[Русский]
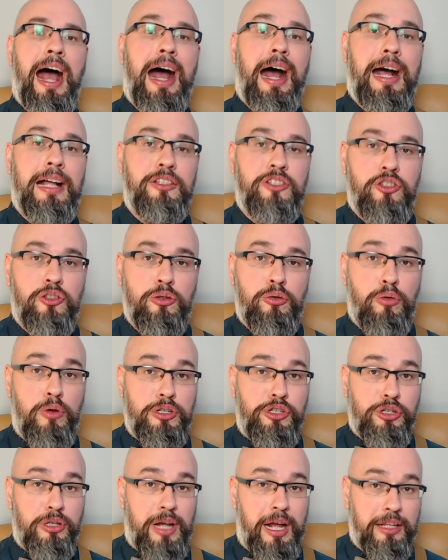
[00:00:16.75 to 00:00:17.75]

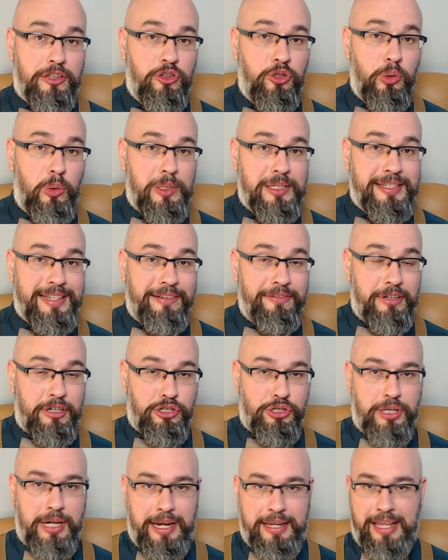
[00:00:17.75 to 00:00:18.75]
Отсрочка до
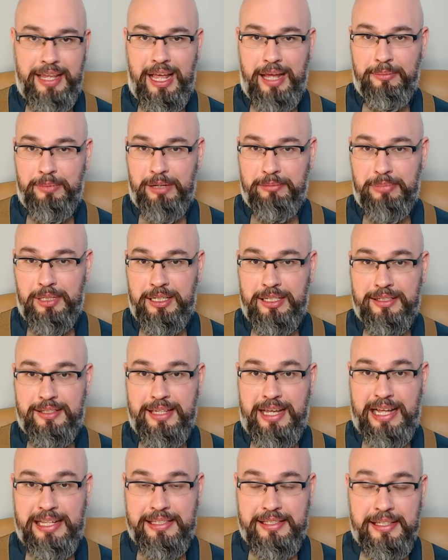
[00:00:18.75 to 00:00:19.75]
завершения
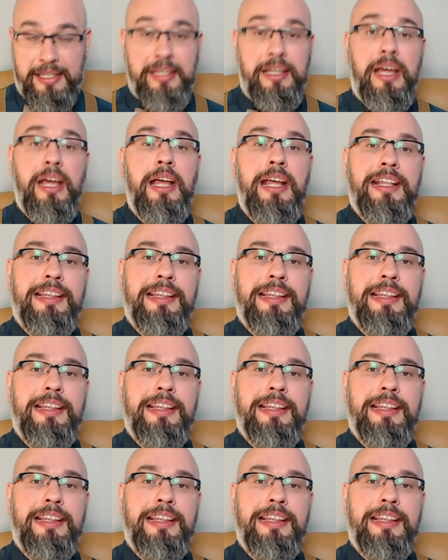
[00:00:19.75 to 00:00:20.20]
мобилизации.